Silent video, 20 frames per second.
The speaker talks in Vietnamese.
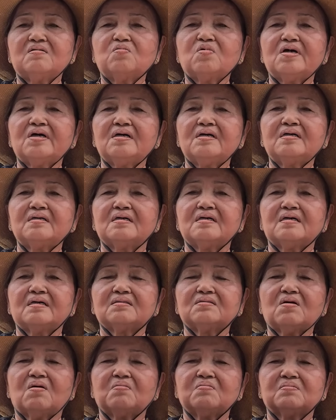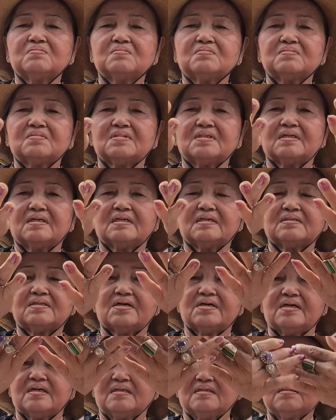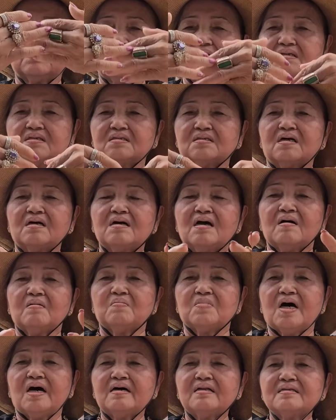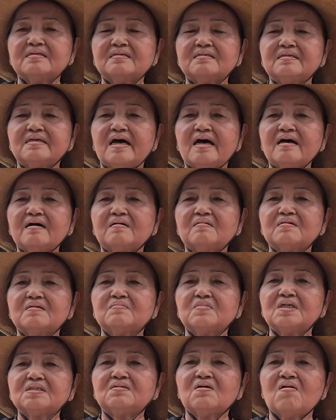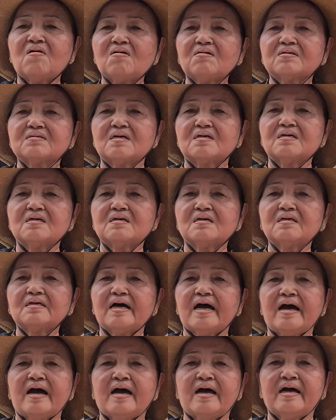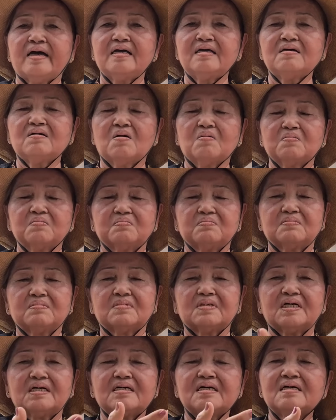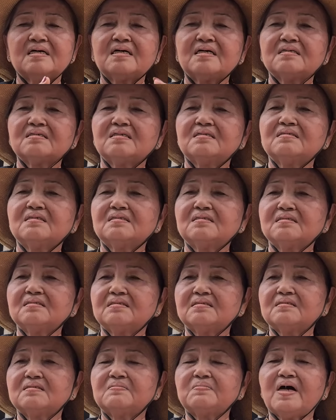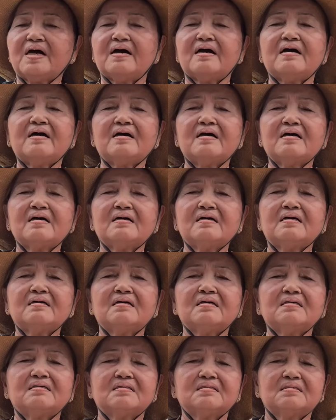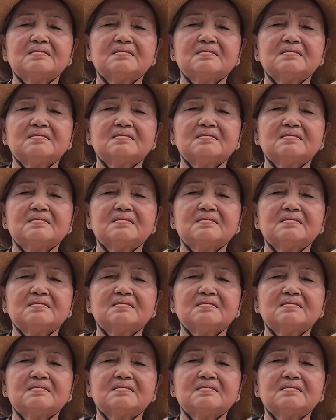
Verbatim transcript: quy tùng thiền tự bên giác mới thoát được hải hùng ngương ba